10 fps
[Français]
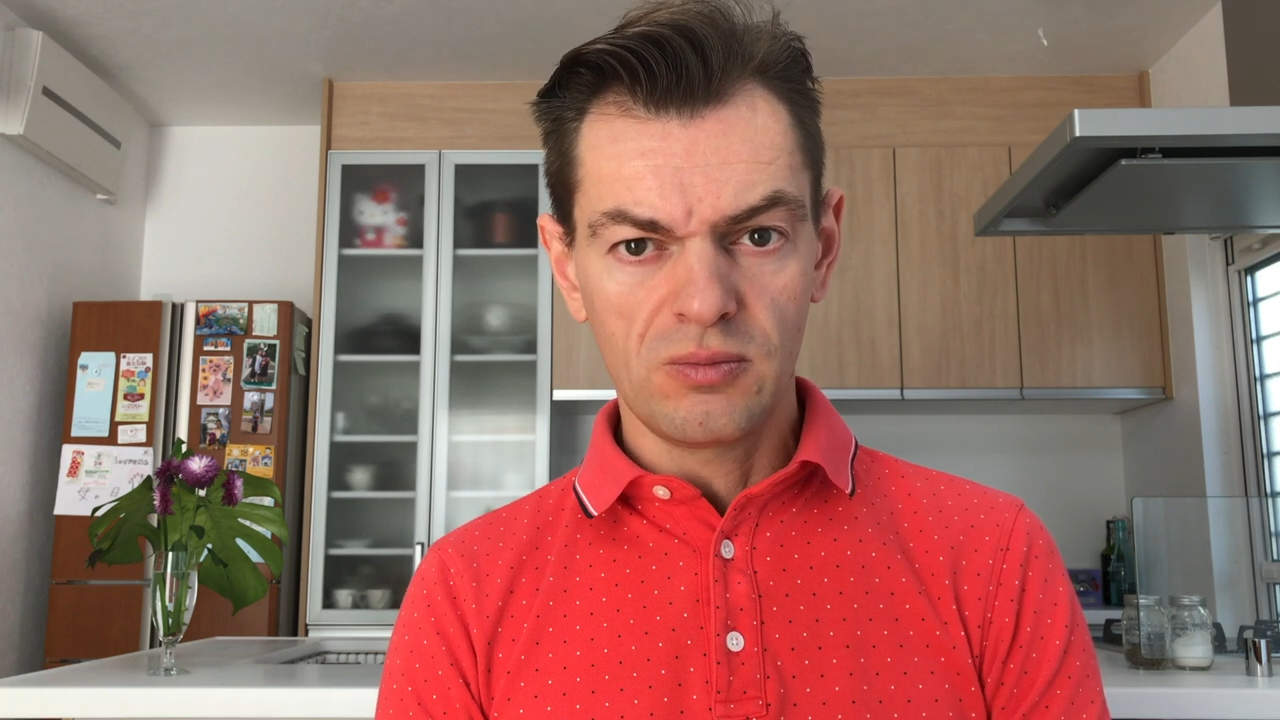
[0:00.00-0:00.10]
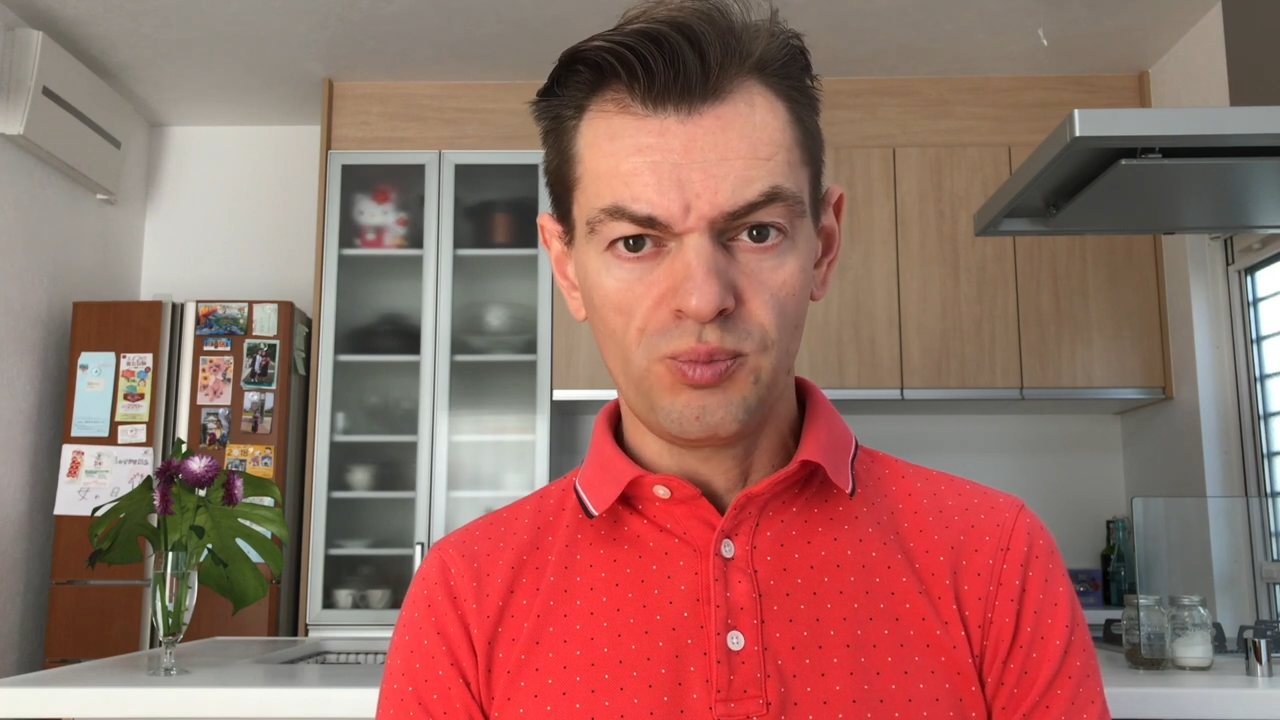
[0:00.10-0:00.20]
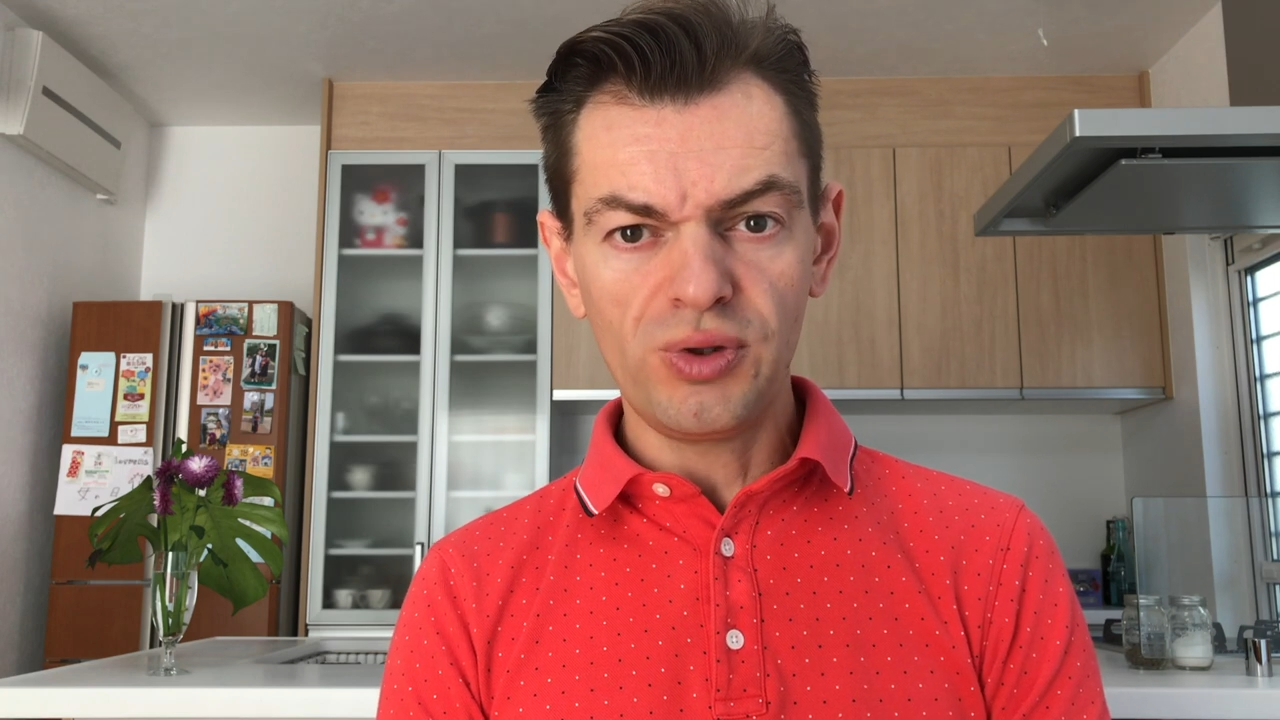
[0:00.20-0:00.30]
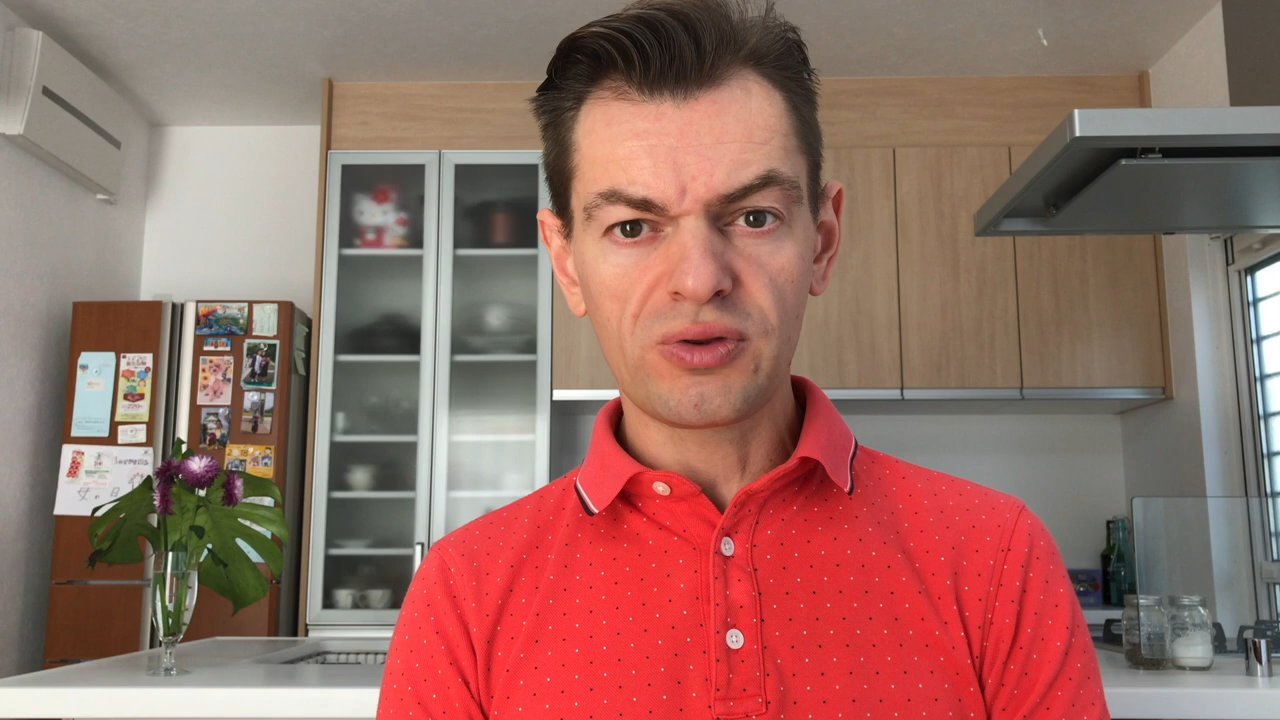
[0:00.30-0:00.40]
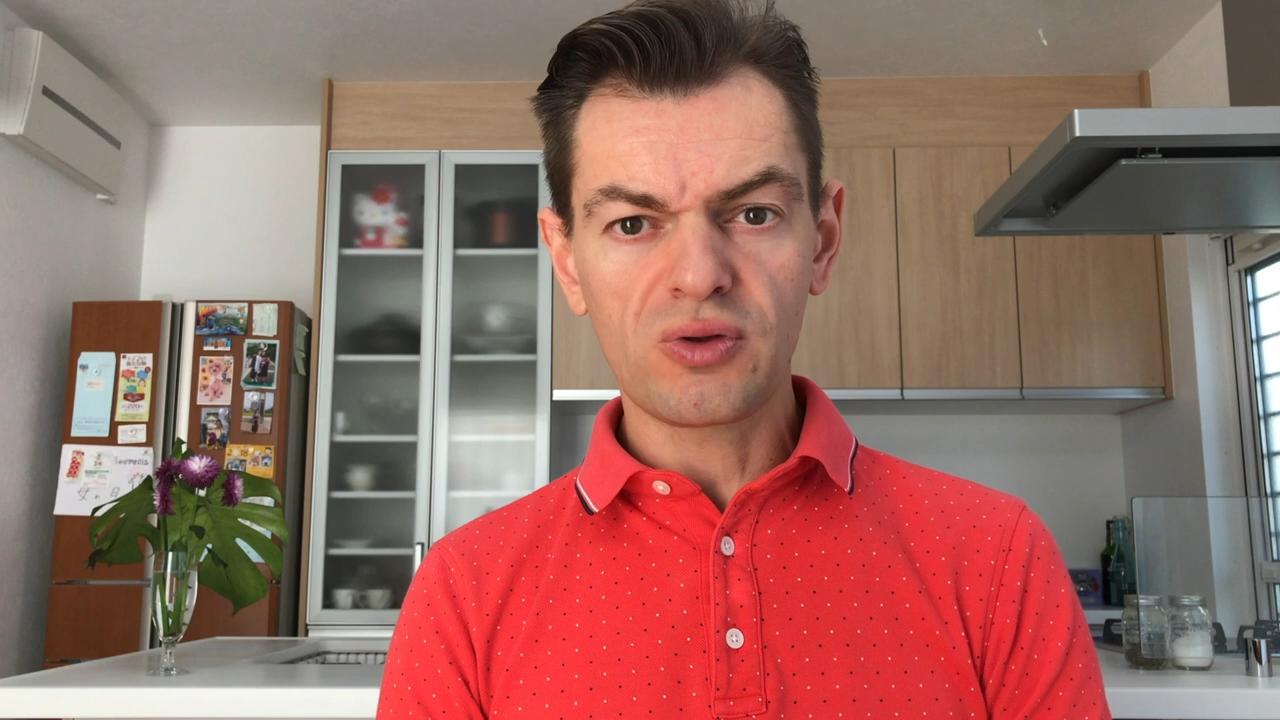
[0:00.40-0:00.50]

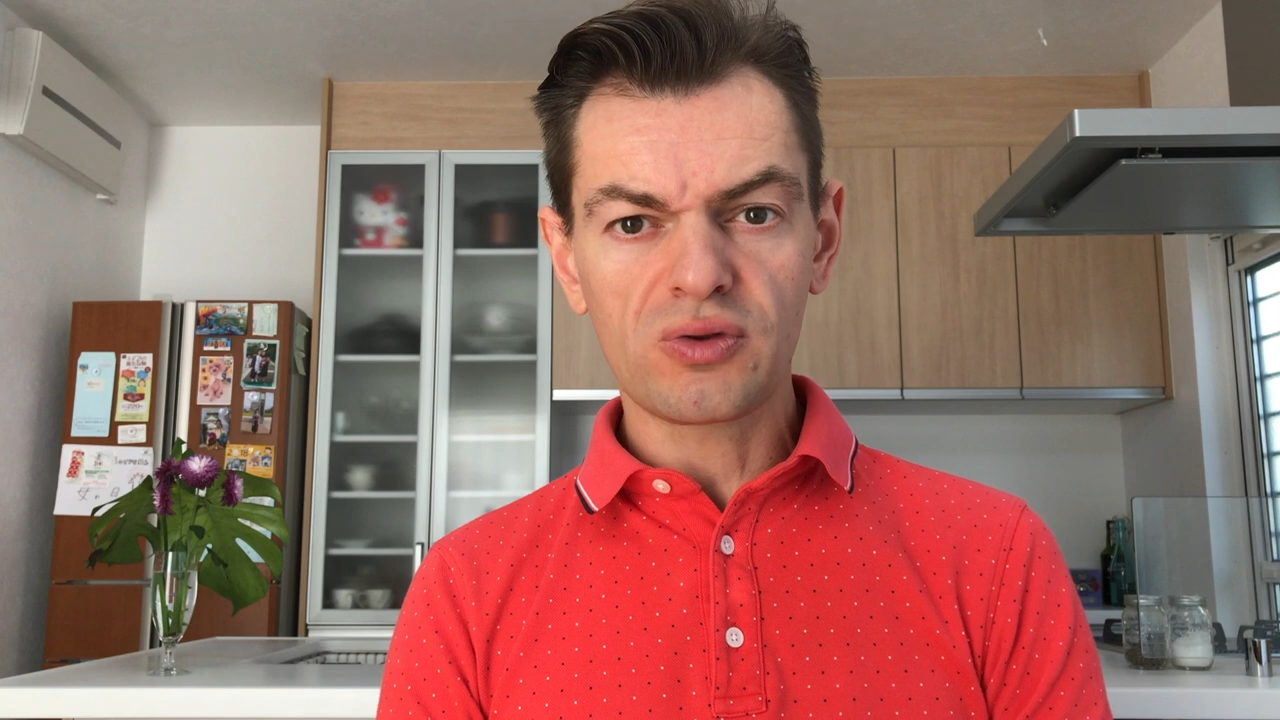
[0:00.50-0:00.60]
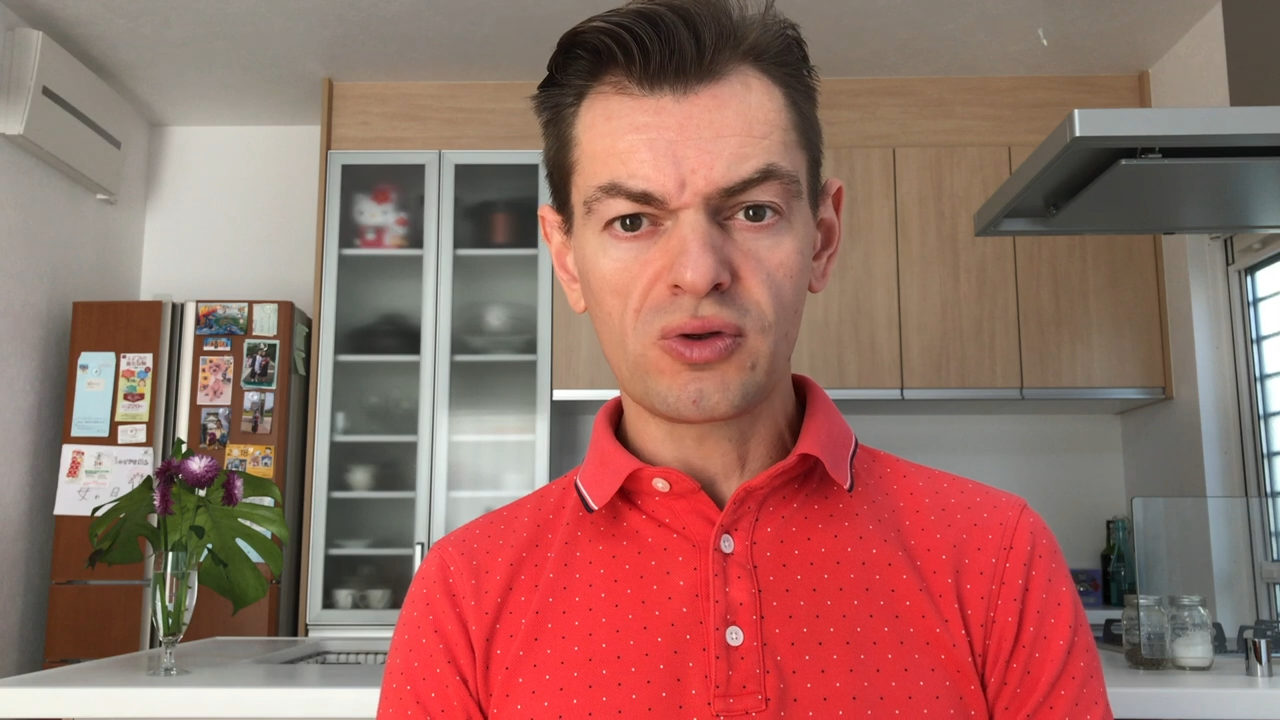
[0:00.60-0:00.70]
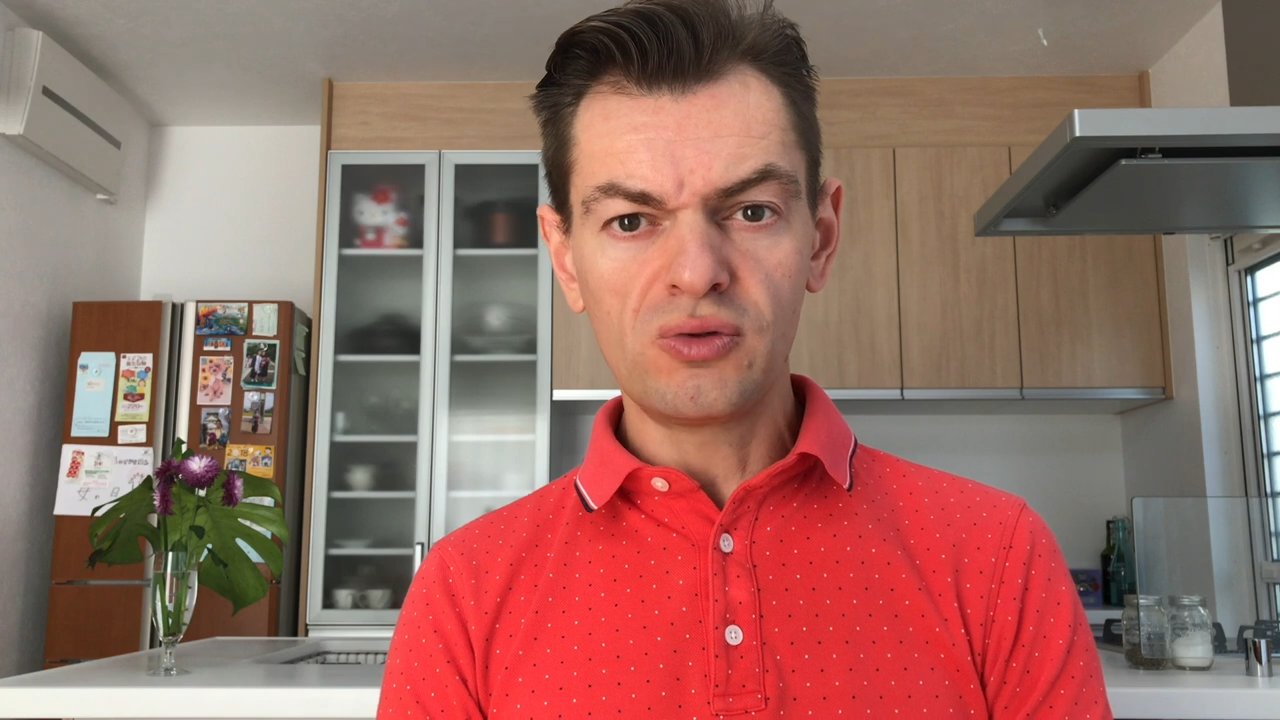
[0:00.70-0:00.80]
puisque ce que